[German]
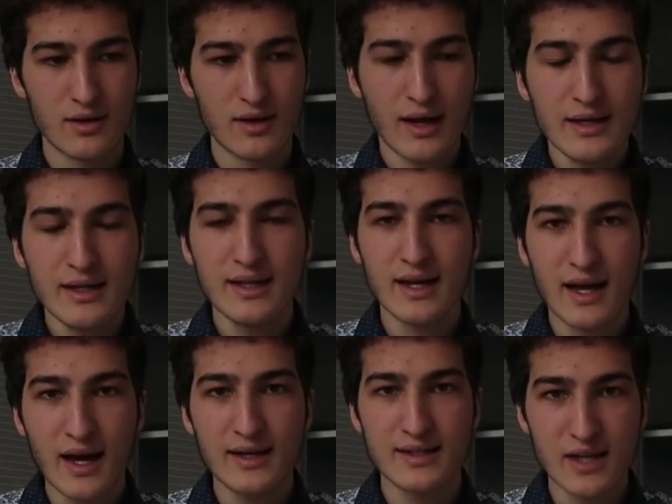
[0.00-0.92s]
kann ich ja
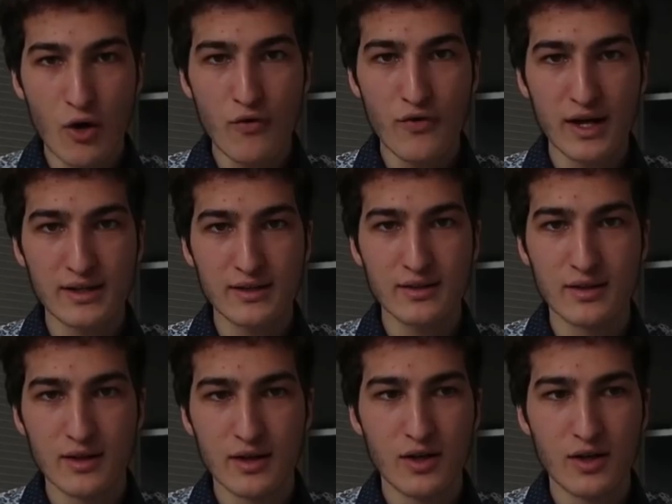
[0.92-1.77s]
gar nichts aufhalten.